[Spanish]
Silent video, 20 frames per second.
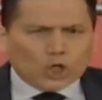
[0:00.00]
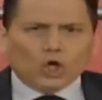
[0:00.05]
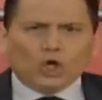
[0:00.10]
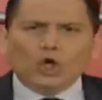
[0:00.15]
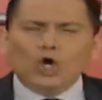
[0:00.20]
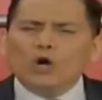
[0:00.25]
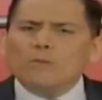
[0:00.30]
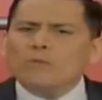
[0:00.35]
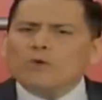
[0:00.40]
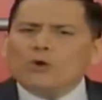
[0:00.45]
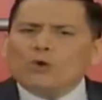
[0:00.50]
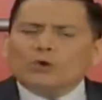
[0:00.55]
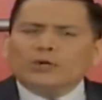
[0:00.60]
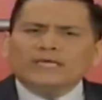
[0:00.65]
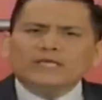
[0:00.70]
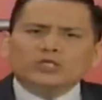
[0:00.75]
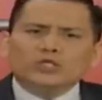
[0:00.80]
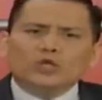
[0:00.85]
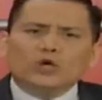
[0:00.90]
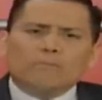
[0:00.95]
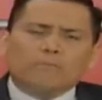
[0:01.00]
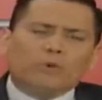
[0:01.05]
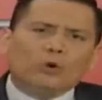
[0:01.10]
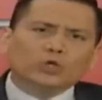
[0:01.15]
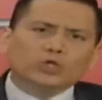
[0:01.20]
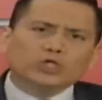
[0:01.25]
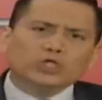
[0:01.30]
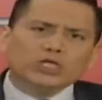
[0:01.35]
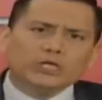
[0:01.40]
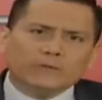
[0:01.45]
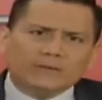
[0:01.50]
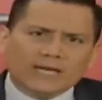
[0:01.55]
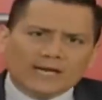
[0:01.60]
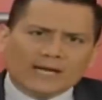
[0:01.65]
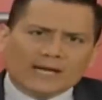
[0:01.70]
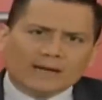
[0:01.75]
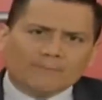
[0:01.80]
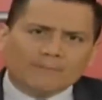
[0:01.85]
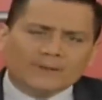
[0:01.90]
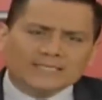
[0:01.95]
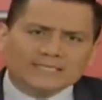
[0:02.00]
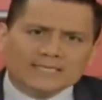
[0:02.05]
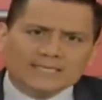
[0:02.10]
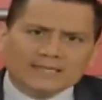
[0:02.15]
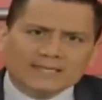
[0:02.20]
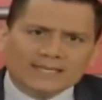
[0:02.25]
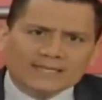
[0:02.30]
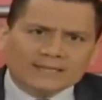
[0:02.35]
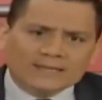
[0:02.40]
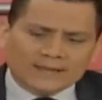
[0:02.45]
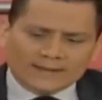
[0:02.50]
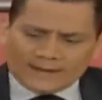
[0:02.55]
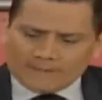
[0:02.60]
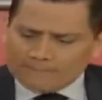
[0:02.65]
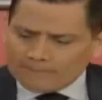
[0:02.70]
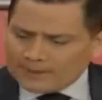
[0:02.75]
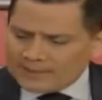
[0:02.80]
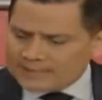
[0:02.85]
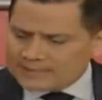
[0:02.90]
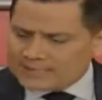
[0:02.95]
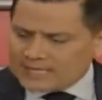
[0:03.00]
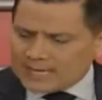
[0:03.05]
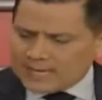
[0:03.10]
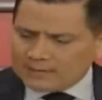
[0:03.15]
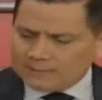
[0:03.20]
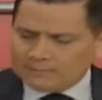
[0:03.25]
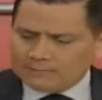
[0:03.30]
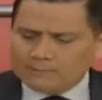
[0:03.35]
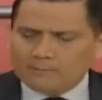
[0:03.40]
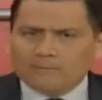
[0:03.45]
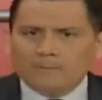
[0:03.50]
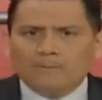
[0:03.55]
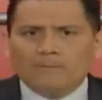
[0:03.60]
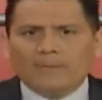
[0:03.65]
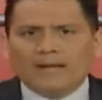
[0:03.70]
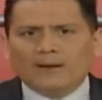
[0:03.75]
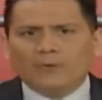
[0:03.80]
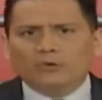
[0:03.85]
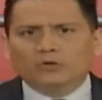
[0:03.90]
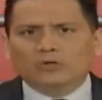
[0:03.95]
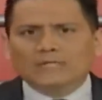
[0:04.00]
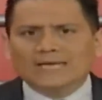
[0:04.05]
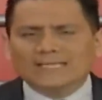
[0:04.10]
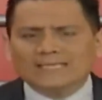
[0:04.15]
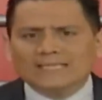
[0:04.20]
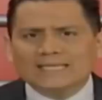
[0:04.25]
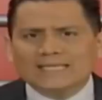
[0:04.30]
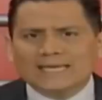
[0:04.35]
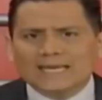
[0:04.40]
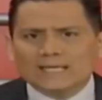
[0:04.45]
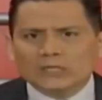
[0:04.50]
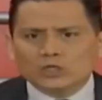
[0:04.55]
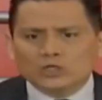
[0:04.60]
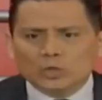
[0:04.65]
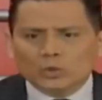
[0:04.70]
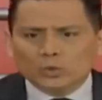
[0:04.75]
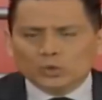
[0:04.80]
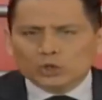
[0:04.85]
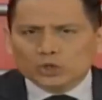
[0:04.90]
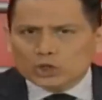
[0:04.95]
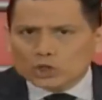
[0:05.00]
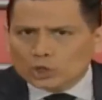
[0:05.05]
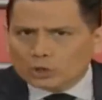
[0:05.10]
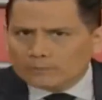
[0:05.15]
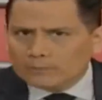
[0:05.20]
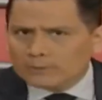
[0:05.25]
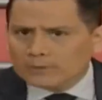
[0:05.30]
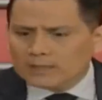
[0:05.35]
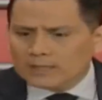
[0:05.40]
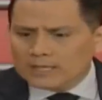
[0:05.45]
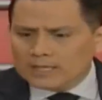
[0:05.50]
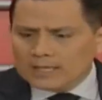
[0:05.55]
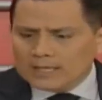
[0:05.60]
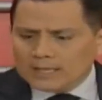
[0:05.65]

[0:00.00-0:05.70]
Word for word: ¿Cómo hizo posible el representante de la empresa Bravo Tactical Solución